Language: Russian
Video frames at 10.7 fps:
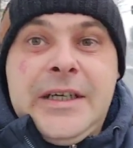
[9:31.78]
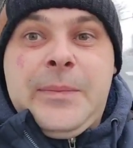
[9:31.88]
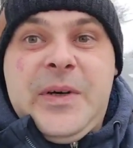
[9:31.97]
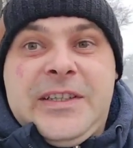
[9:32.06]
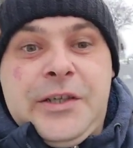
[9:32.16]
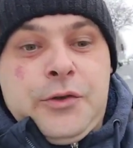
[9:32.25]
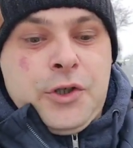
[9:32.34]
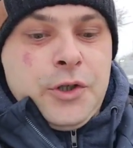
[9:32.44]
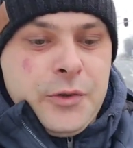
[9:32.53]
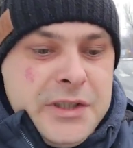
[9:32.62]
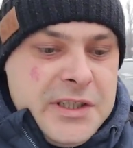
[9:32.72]
Ребята, еще
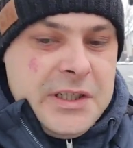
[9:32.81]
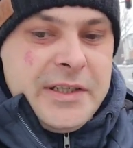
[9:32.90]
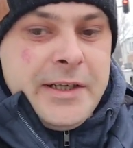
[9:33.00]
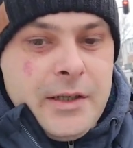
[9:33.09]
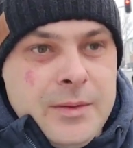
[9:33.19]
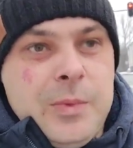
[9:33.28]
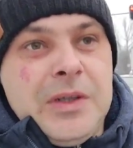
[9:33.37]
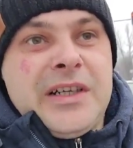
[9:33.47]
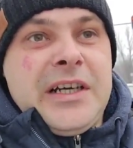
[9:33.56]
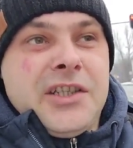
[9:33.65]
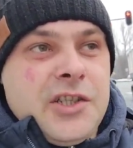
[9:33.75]
что не сказал,
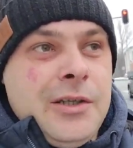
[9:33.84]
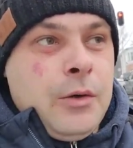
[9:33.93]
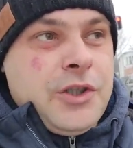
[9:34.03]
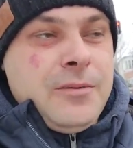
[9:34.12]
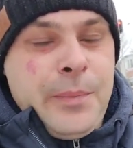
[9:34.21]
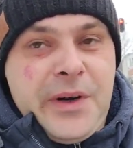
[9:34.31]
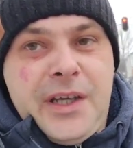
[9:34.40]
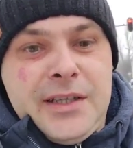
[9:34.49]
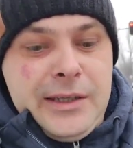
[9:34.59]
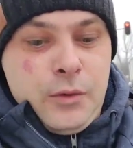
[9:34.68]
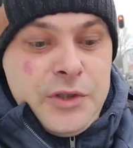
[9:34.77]
был, конечно, очень
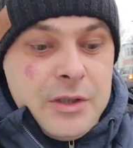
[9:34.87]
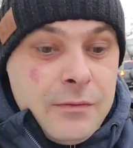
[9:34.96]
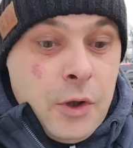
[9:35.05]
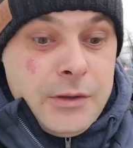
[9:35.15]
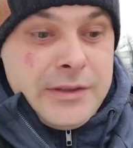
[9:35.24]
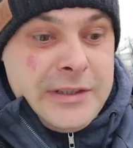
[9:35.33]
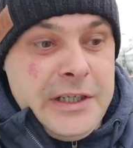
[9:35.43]
приятно удивлен,